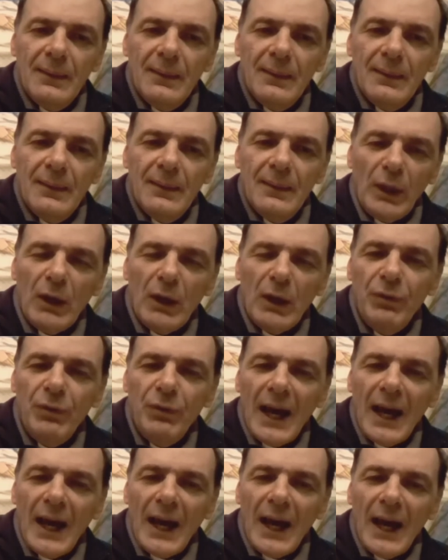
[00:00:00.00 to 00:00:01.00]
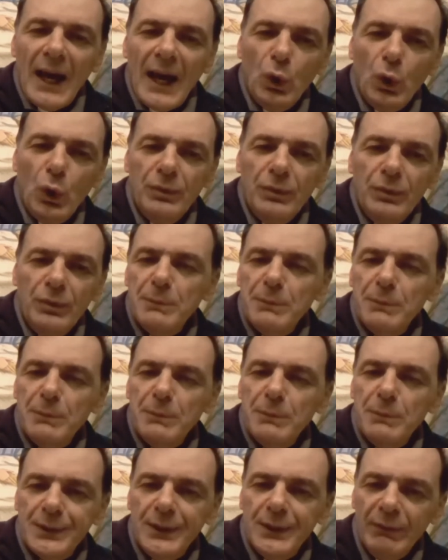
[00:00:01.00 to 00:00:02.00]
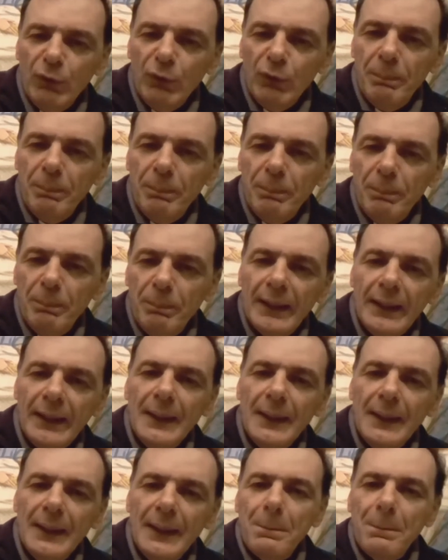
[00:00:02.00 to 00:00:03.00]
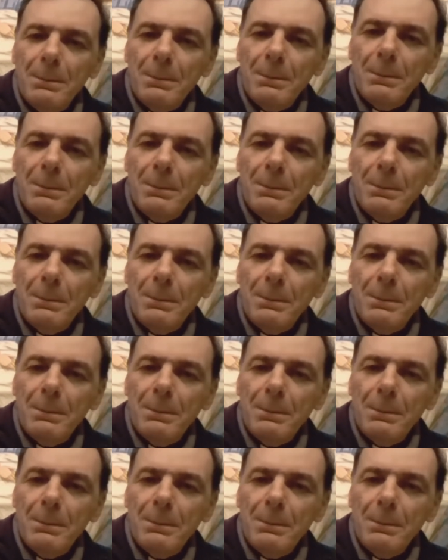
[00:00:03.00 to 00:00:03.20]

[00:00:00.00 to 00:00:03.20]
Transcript: Non è un viaggio dispersivo perché